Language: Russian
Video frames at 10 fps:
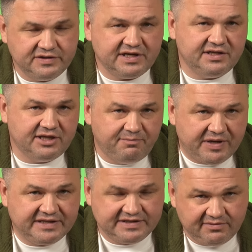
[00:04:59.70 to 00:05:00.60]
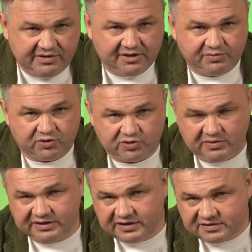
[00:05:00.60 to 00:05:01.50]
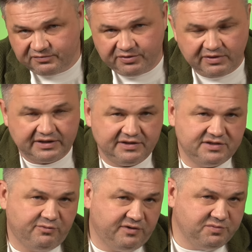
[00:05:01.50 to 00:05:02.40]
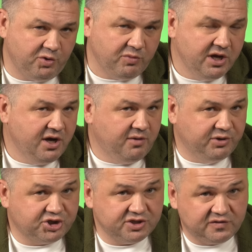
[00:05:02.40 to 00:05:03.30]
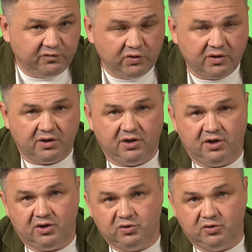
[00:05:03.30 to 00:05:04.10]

сказал на 5-7 лет? Потому что смотрите внимательно, если мы возьмем большинство а,